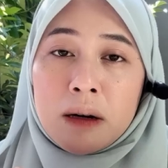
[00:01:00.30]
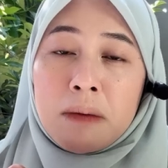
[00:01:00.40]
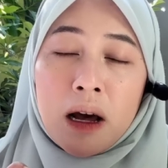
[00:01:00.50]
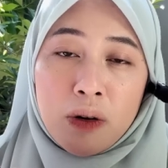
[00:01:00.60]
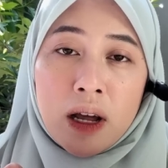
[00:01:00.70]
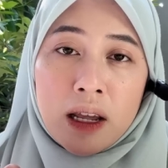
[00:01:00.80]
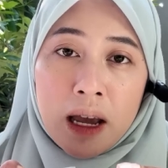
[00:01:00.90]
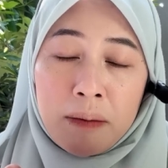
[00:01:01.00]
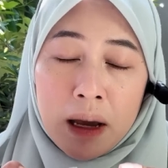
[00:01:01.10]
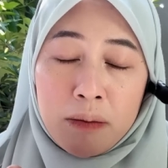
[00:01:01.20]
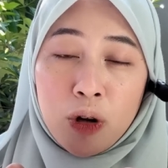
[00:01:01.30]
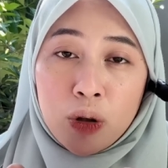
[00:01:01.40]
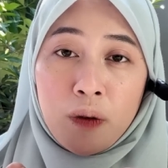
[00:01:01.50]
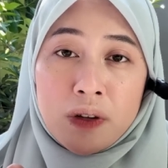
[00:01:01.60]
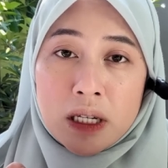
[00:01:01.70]
terbaru dari
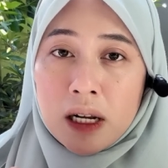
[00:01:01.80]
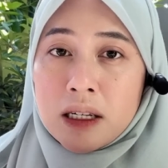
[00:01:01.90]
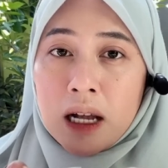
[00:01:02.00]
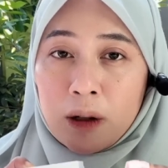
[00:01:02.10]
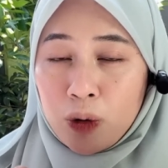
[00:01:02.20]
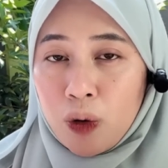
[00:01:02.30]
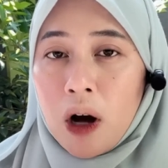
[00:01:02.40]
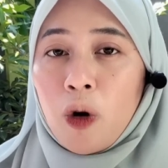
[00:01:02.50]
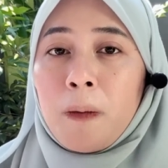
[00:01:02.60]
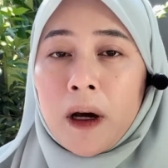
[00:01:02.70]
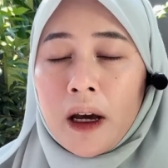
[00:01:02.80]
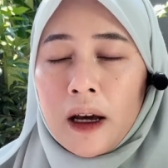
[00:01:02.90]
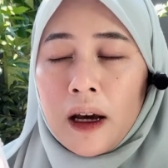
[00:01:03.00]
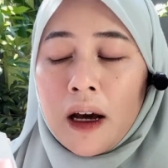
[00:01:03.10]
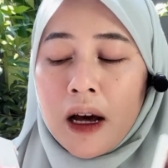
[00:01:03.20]
mm.official 1. Aku pakai